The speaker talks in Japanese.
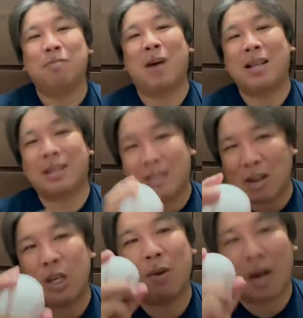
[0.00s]
全
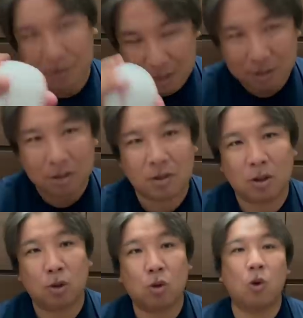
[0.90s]
く違和感ないです。
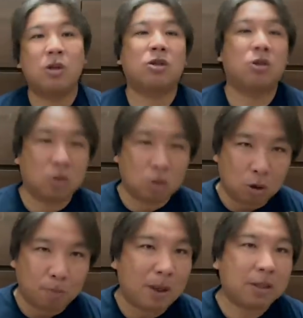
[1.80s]
そう、統一球と
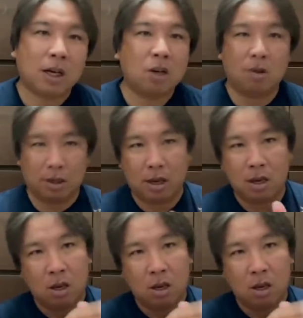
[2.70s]
全く違和感ない。